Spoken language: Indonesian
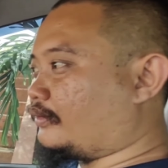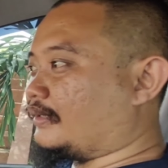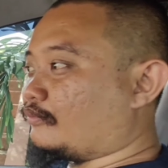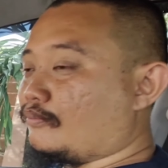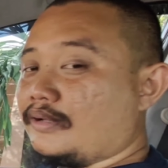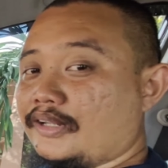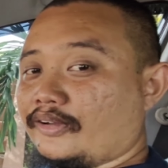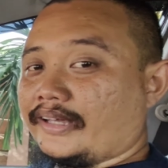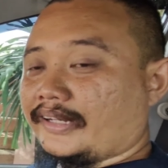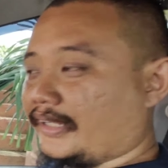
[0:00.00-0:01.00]
Honda
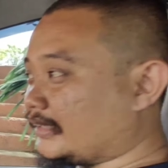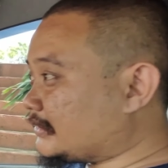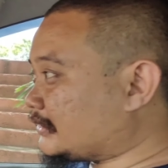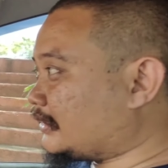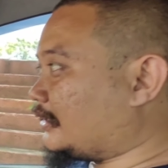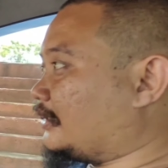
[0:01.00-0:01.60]
Mobilio RS